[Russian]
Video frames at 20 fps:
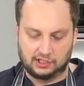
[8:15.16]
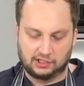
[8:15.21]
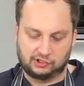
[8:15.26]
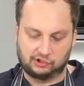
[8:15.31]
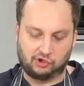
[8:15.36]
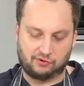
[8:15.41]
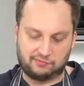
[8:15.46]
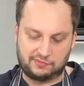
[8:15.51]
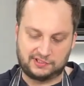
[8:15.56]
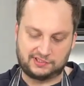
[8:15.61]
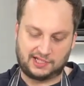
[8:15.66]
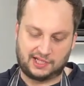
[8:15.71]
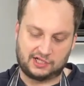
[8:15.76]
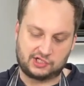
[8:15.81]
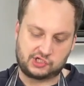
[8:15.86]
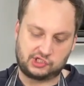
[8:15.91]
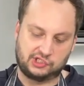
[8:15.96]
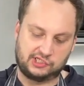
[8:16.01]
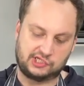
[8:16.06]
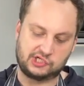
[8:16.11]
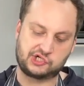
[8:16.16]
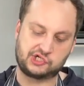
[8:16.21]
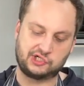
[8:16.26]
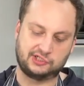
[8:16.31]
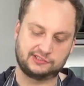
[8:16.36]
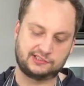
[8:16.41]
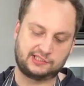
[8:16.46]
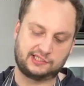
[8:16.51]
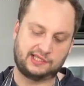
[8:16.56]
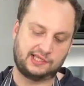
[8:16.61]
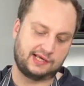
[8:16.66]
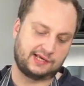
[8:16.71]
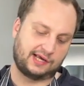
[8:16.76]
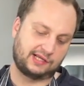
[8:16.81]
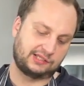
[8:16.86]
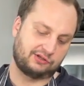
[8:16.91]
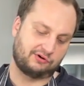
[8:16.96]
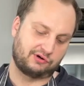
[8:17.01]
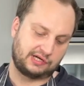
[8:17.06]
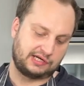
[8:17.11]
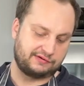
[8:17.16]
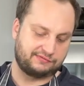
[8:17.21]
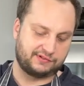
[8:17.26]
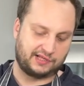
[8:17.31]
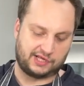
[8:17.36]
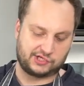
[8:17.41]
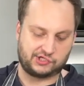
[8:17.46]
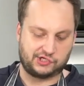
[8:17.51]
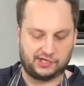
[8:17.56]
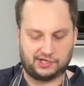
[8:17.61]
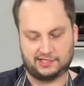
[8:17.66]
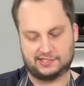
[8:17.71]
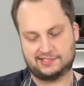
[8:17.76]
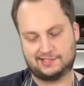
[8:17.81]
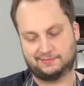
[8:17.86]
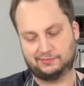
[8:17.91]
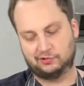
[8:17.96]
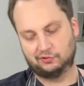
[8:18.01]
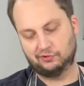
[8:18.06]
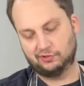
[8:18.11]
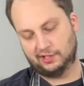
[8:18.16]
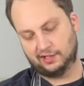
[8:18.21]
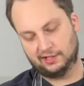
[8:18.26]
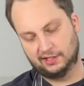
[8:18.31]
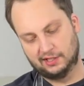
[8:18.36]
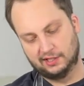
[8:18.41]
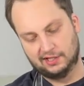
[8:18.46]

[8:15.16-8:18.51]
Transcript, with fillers: но мы должны желтки, которые в нашей рецептуре,